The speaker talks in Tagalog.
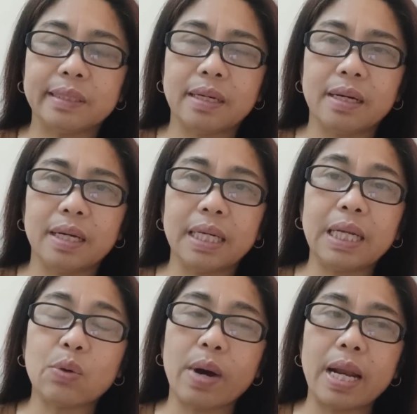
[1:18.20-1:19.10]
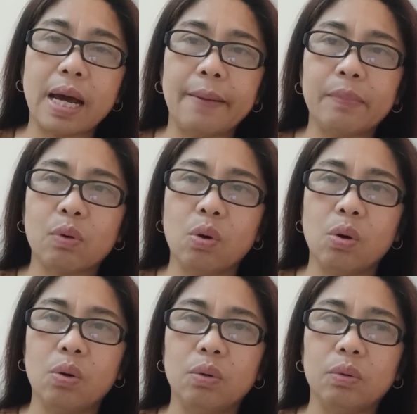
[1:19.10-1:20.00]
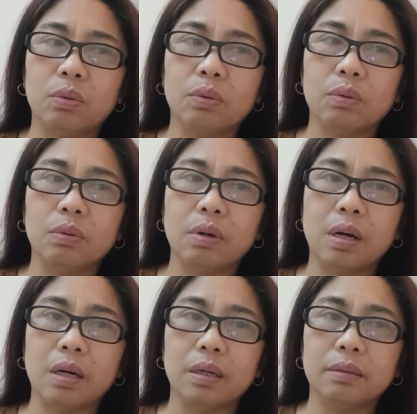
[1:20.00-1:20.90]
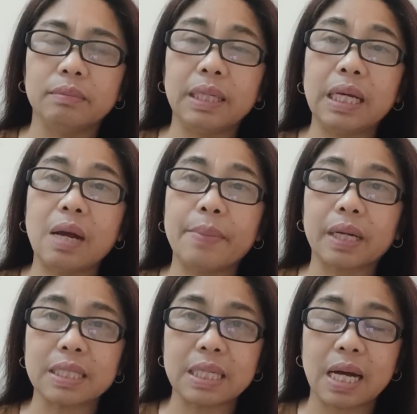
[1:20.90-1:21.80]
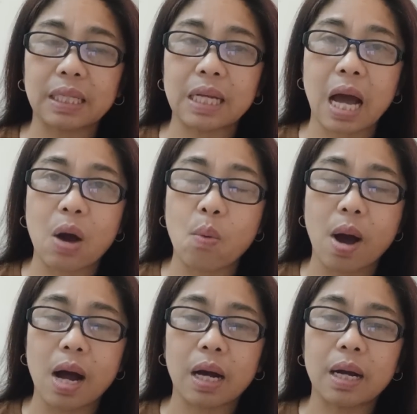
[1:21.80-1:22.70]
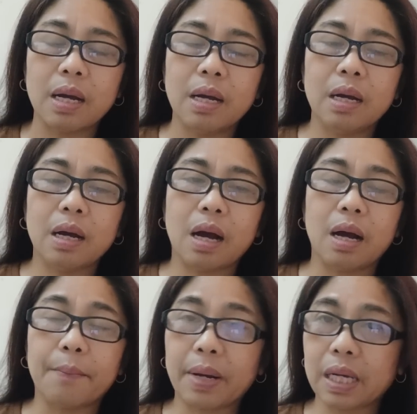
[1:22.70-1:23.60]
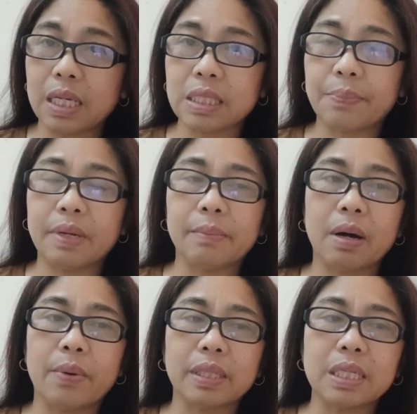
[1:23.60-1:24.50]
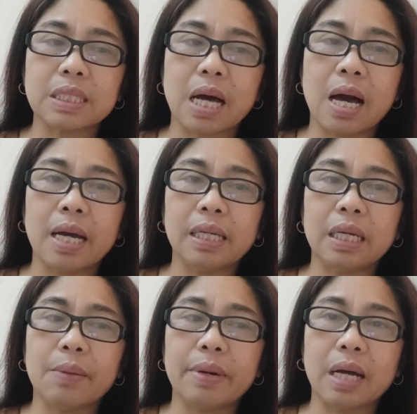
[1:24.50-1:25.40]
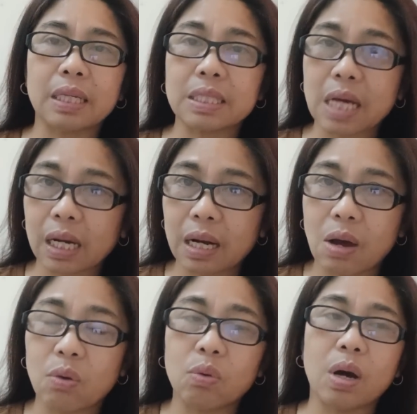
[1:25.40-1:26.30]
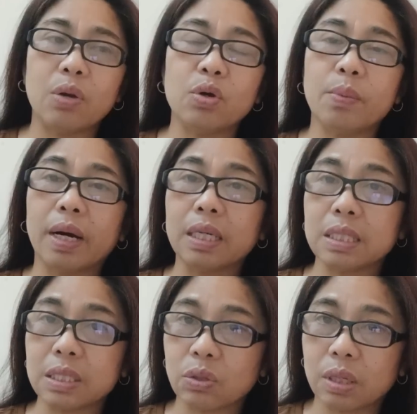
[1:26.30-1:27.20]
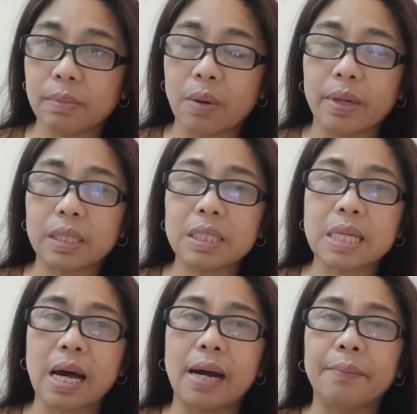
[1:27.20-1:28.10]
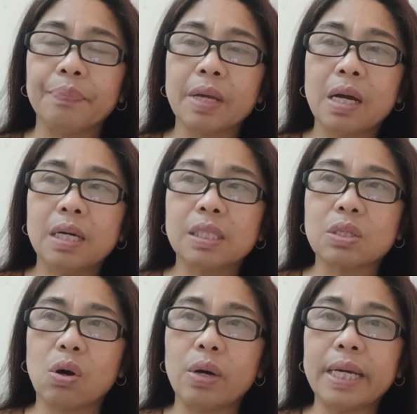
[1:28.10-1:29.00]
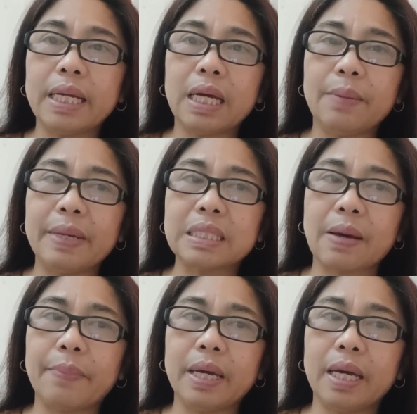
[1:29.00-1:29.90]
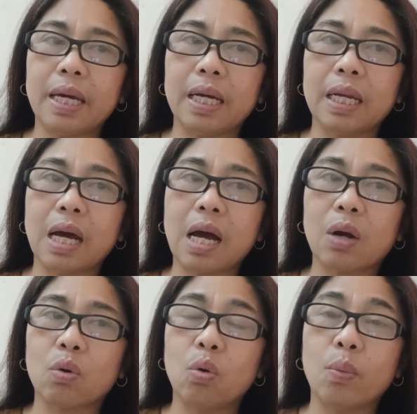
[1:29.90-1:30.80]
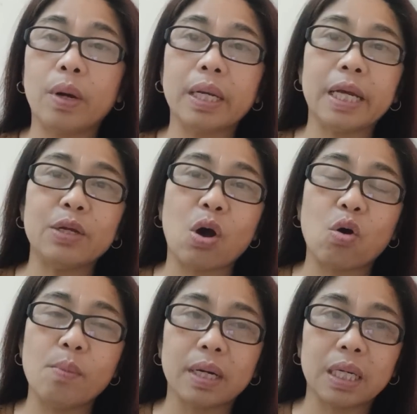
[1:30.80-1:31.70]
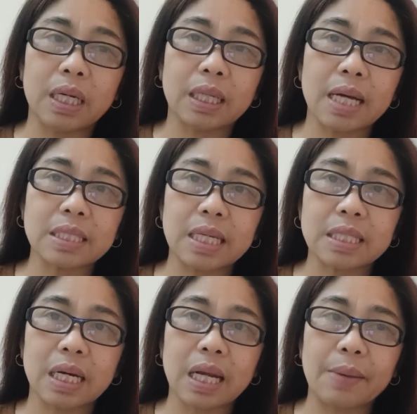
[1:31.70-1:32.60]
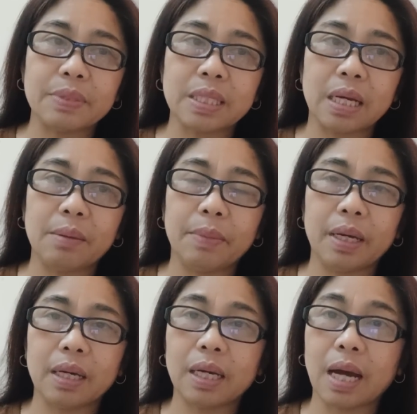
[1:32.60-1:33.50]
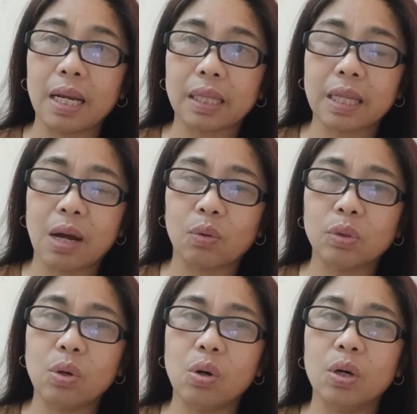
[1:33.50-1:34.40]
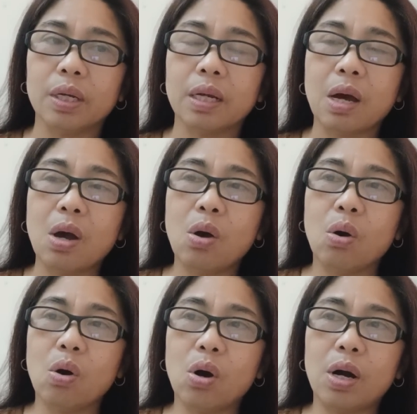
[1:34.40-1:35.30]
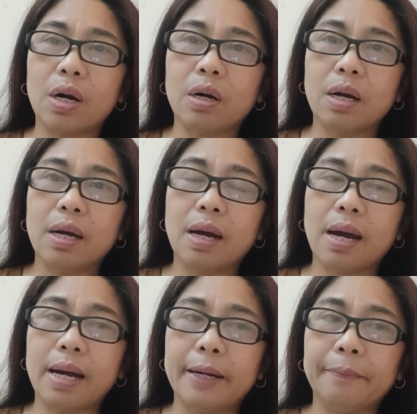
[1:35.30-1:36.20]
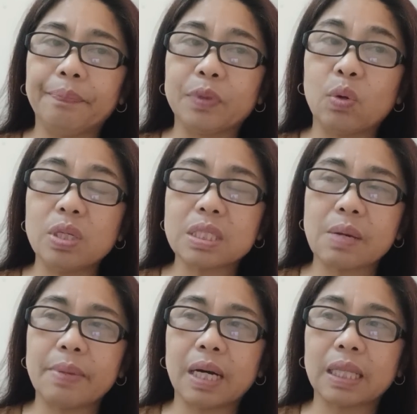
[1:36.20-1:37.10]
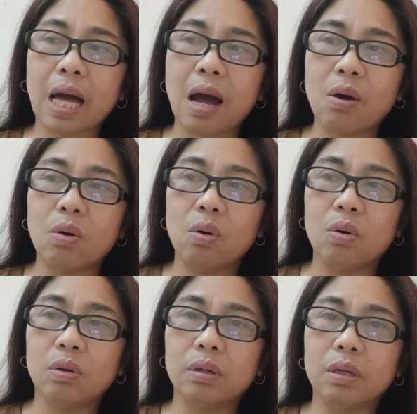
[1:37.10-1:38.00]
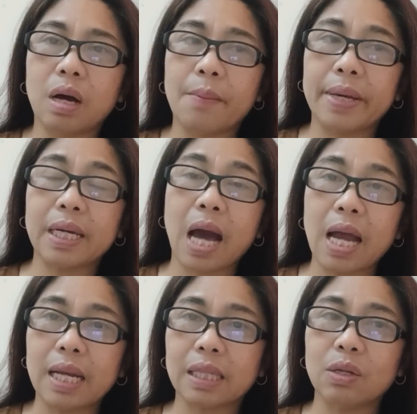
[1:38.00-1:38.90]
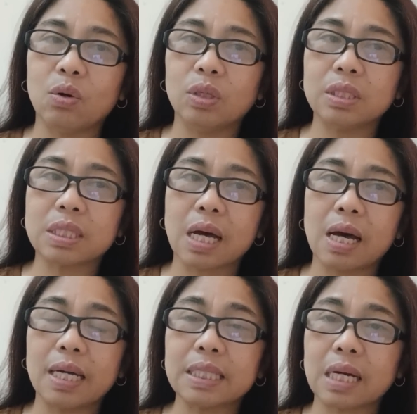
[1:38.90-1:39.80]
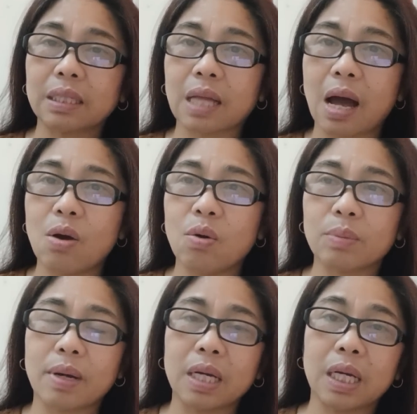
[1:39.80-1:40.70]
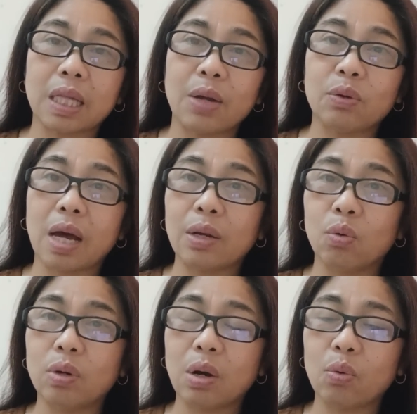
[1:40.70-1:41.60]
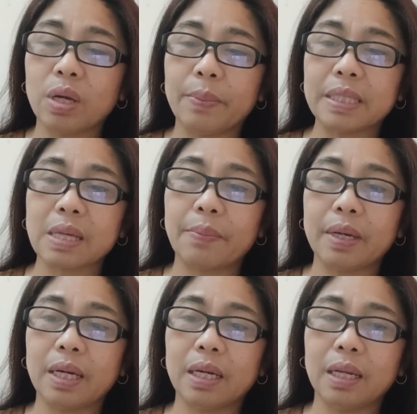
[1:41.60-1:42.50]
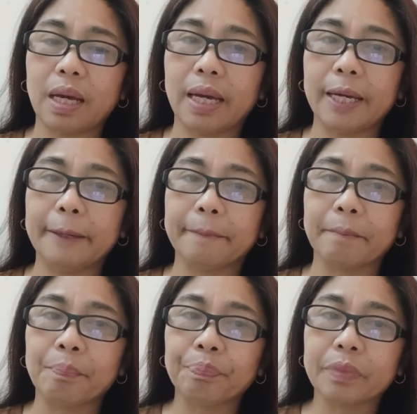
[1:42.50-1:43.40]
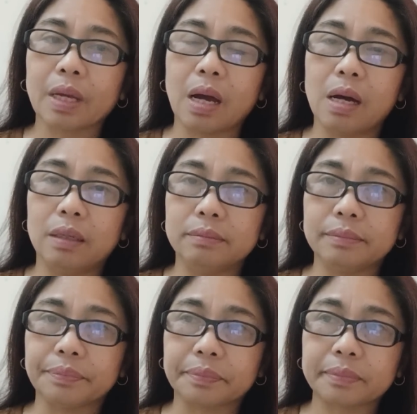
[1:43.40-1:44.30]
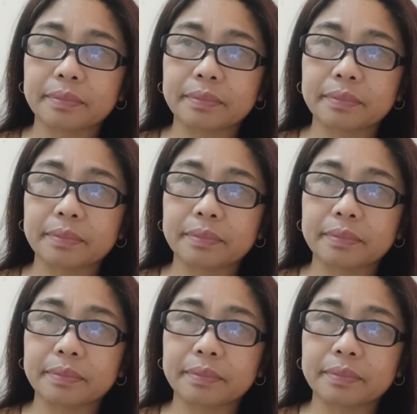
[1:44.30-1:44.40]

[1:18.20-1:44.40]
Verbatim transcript: Uh, hindi ko alam kung um, hindi naman kasi natin hawak ang pag-iisip ng bawat isa, hindi naman natin saklaw kung ano yung mga desisyon ng bawat isa. So, hindi ibig sabihin na kung hindi nyo ako makikita sa isang live streaming, eh galit na ako doon. Or, um, doon sa mga taong uh, may galit doon sa isang tao at makikita nyo nandoon ako, ibig sabihin, eh, um,